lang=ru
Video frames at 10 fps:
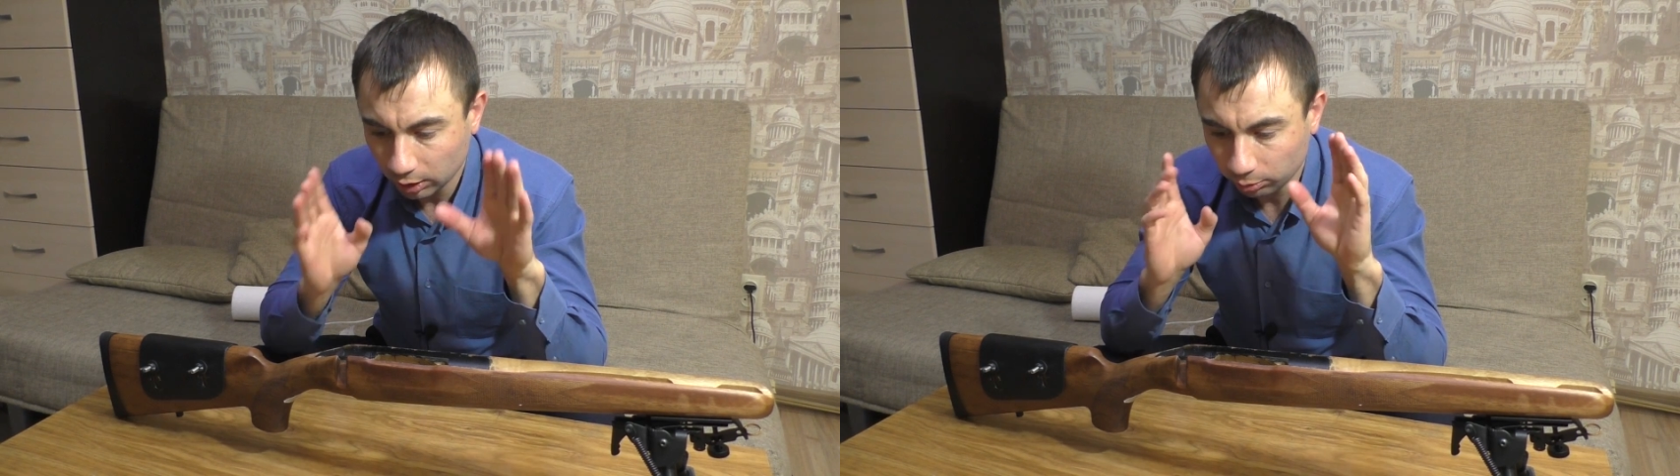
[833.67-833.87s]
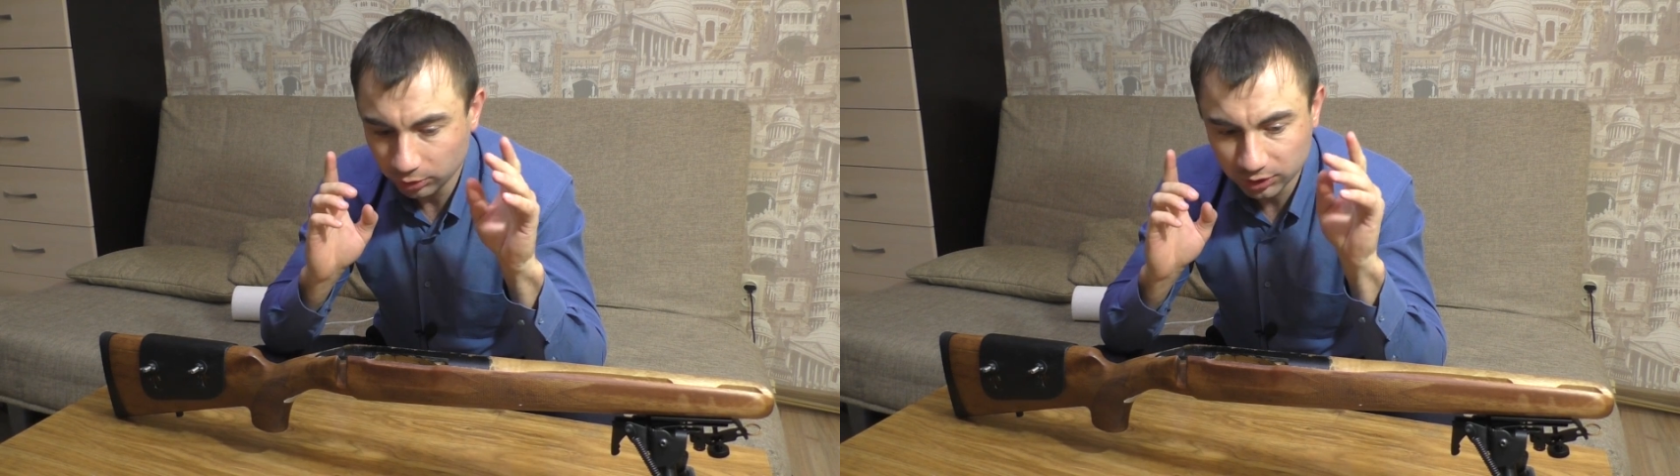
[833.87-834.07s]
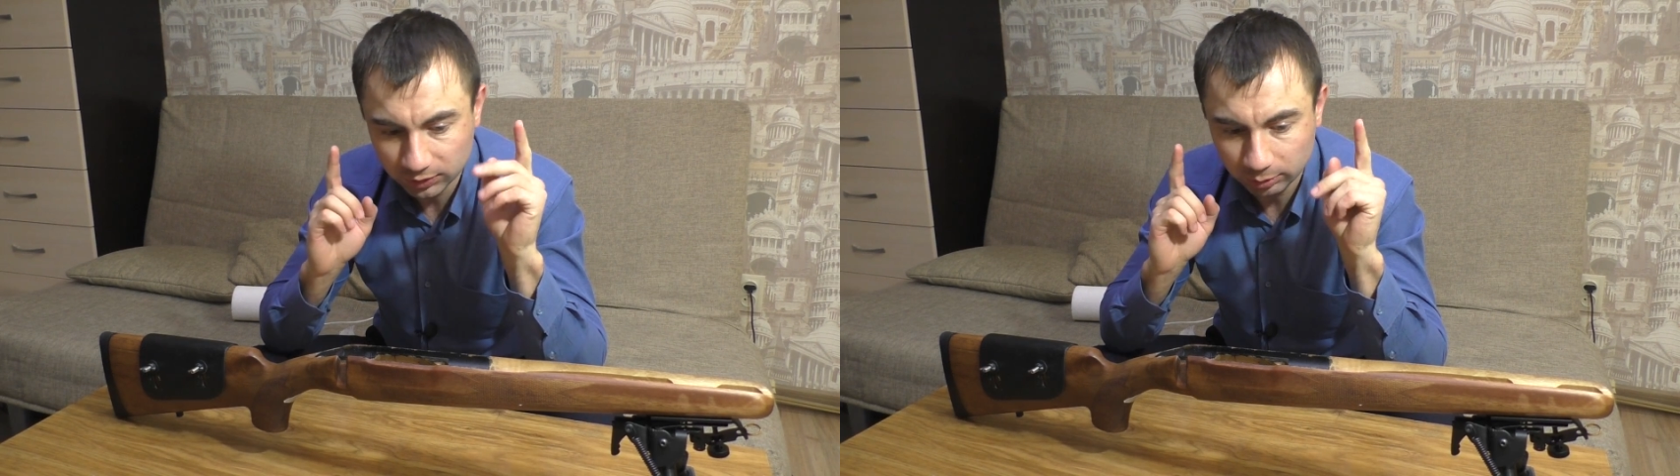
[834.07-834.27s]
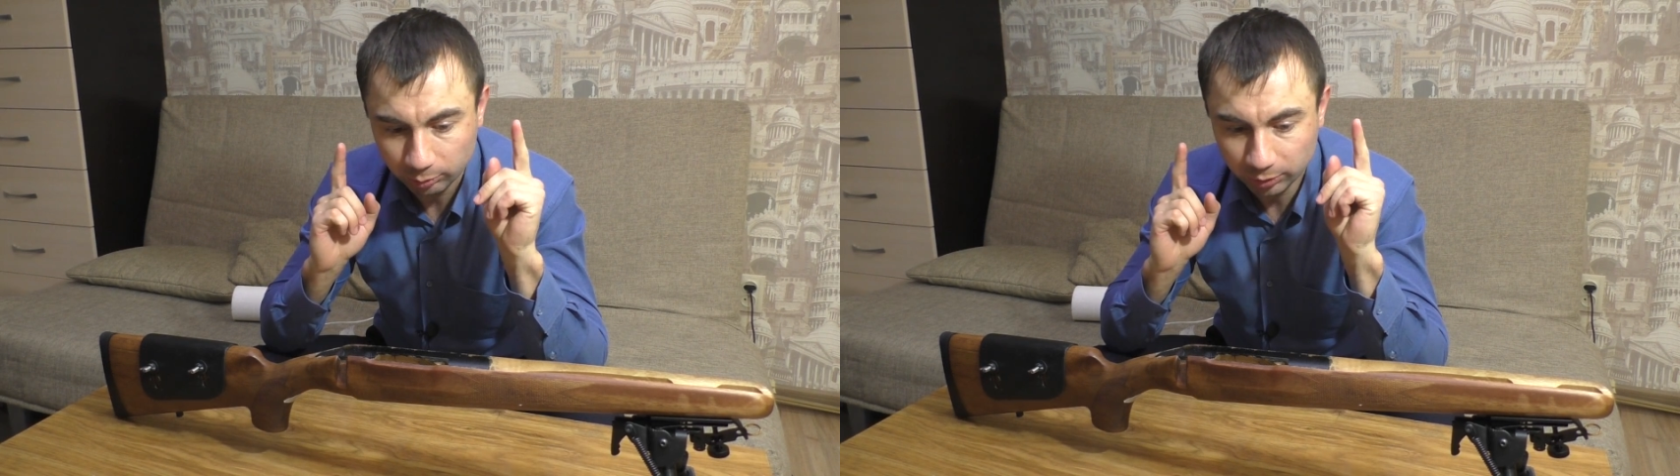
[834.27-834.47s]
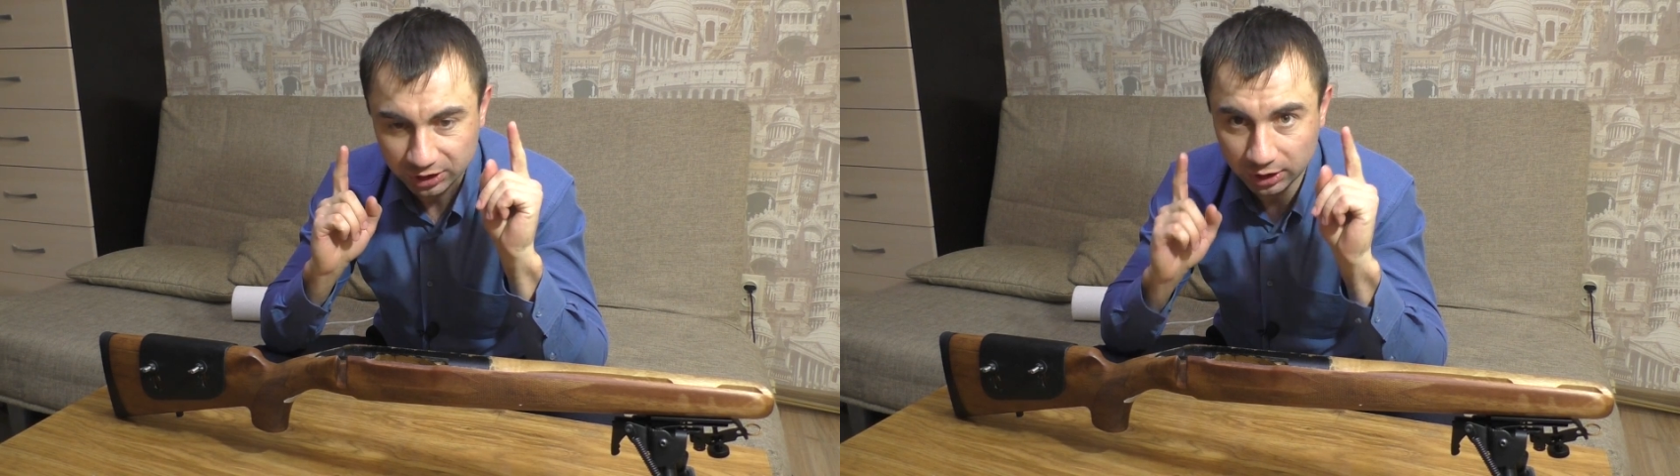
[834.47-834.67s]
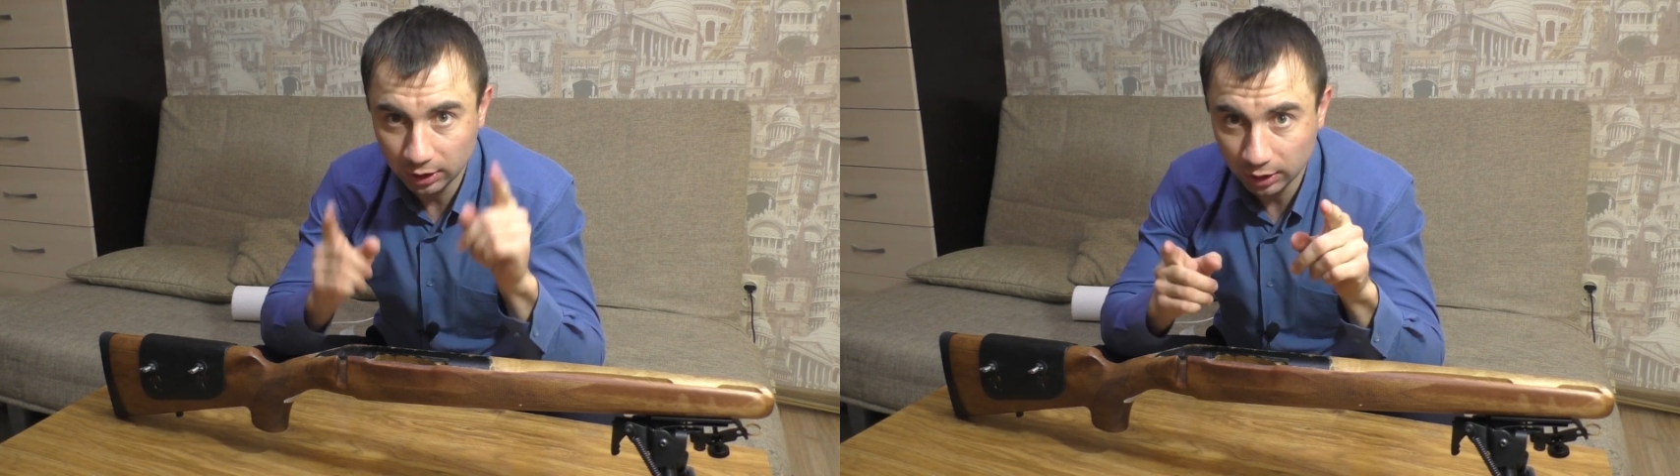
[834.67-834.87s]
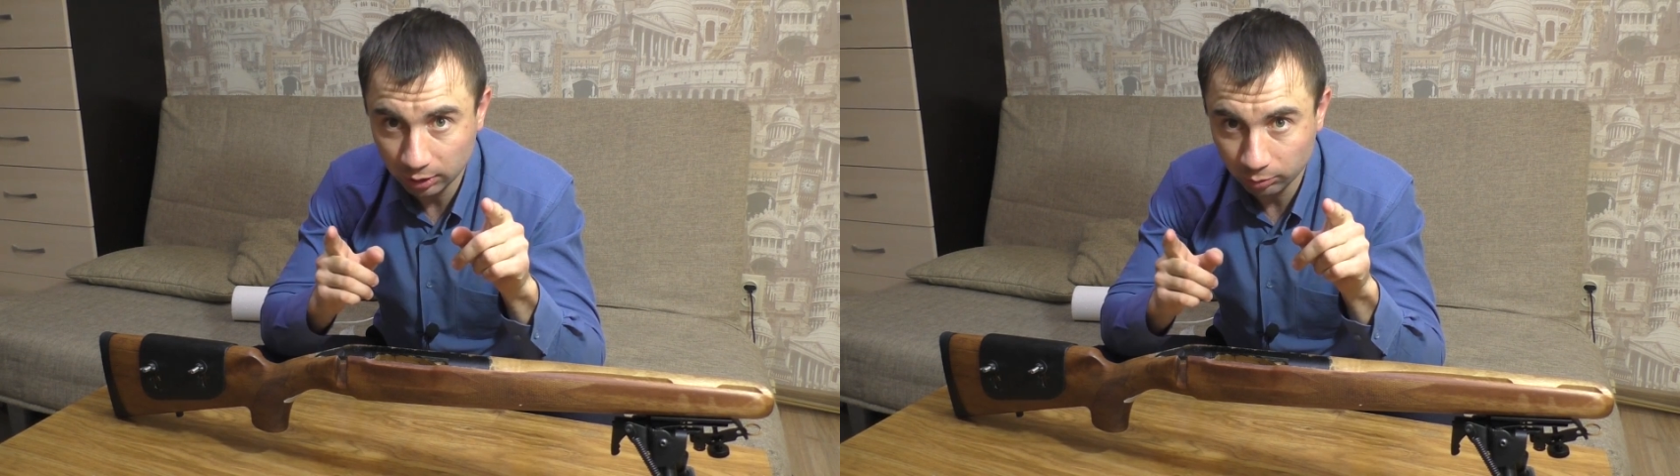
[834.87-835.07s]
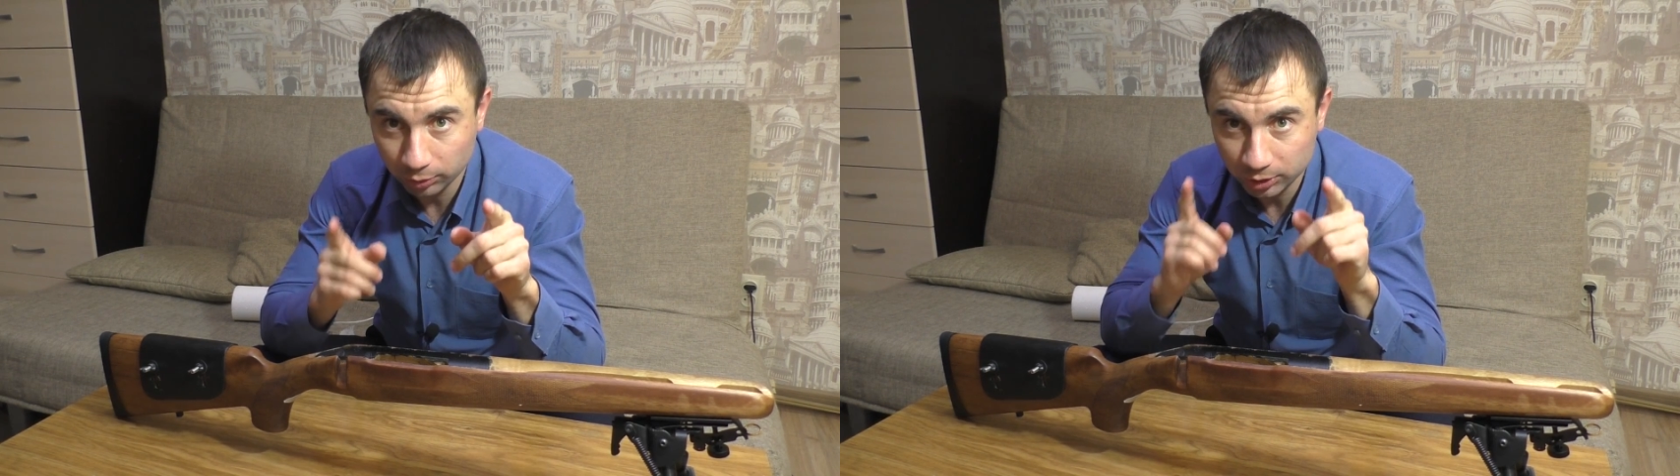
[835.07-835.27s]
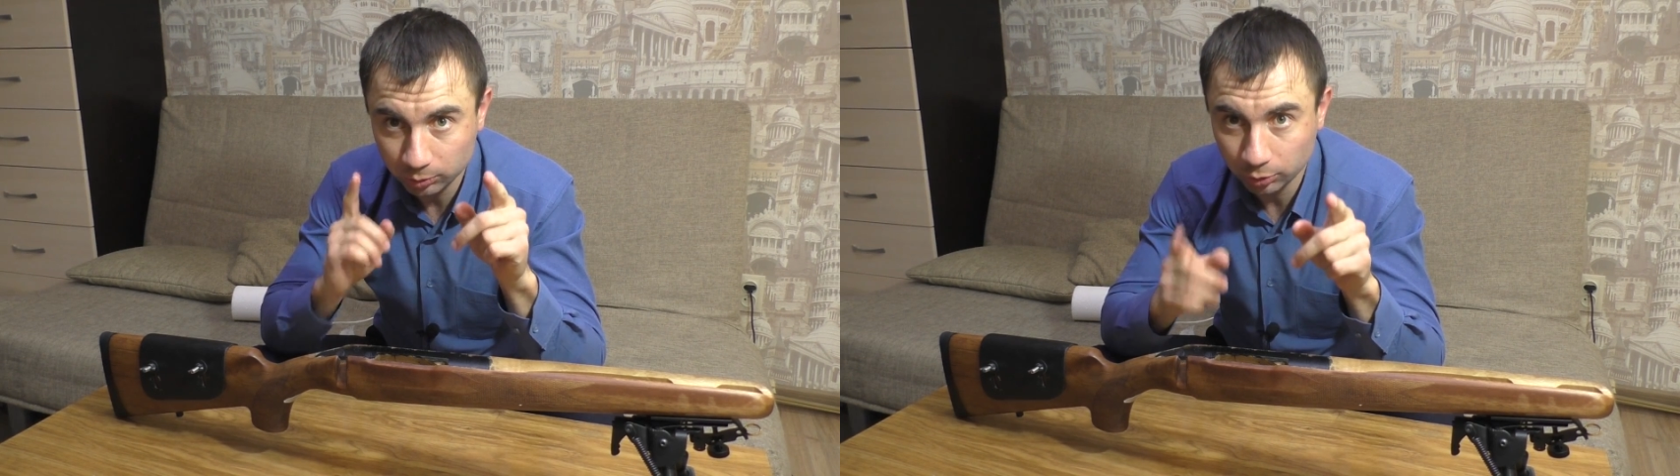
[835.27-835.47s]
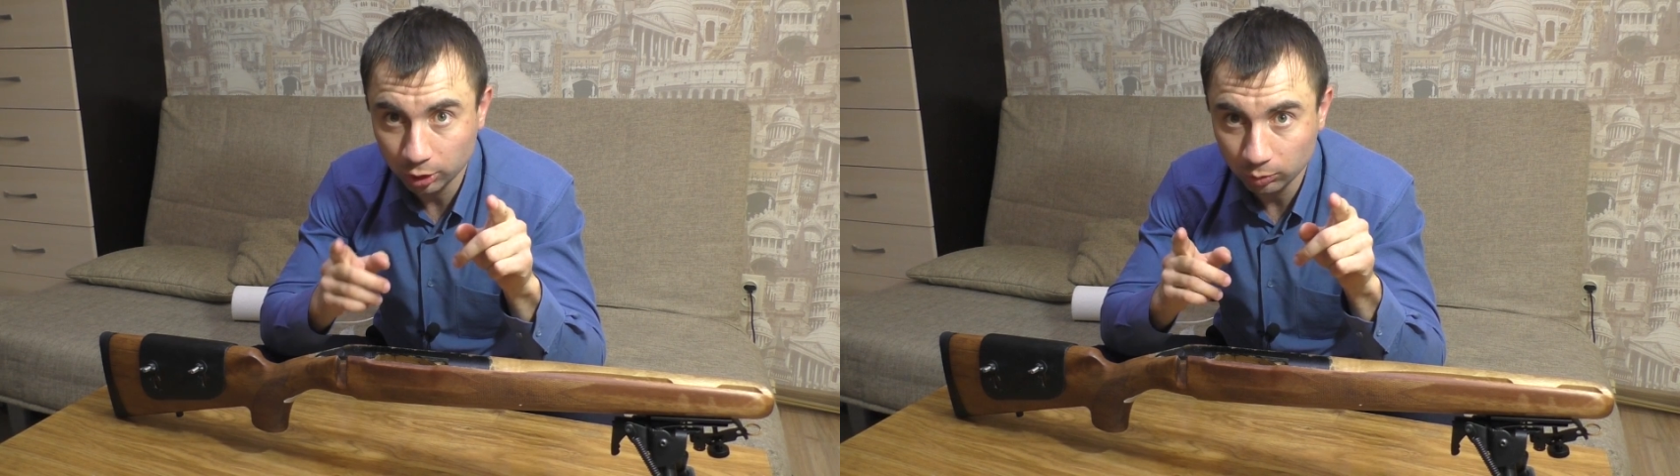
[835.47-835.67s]
Мы с вами постреляем,
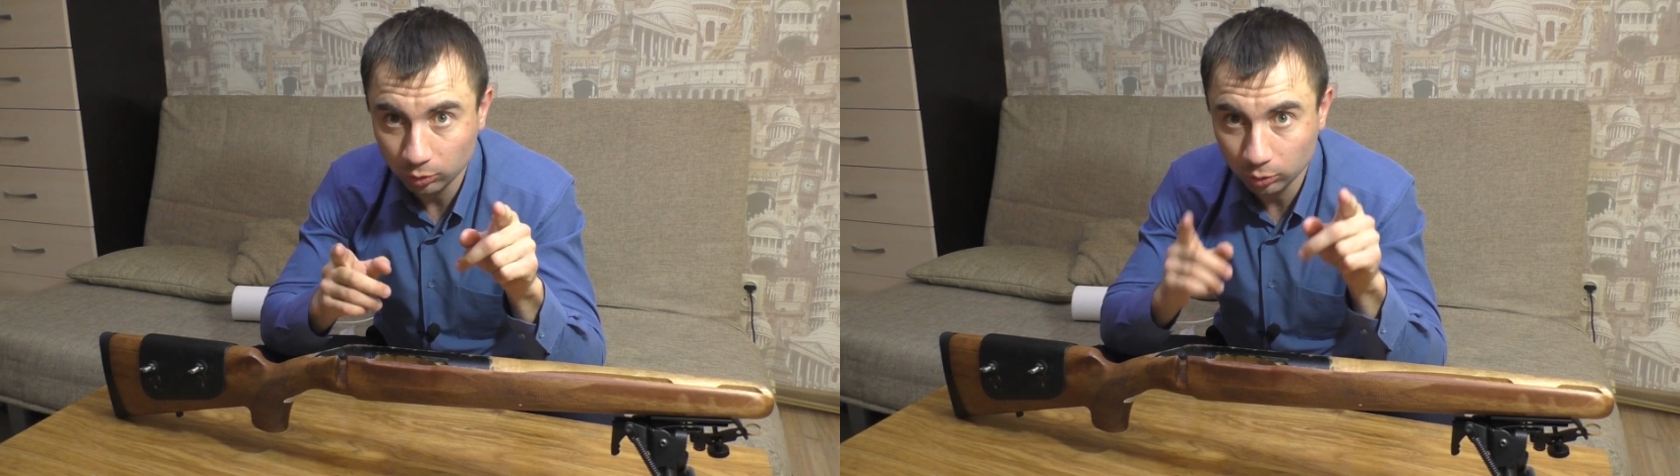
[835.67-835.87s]
посмотрим,